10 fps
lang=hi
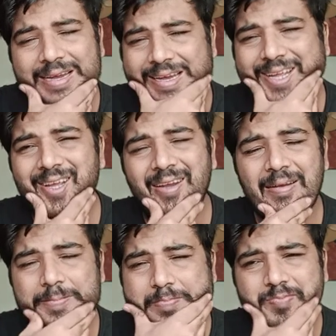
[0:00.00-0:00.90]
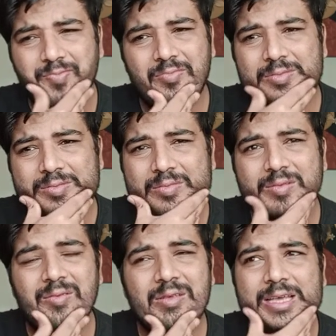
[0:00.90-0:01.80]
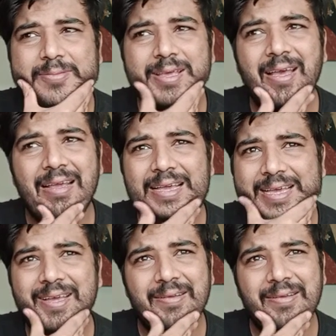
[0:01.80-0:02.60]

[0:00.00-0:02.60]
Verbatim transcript: लेकिन ये भी है कि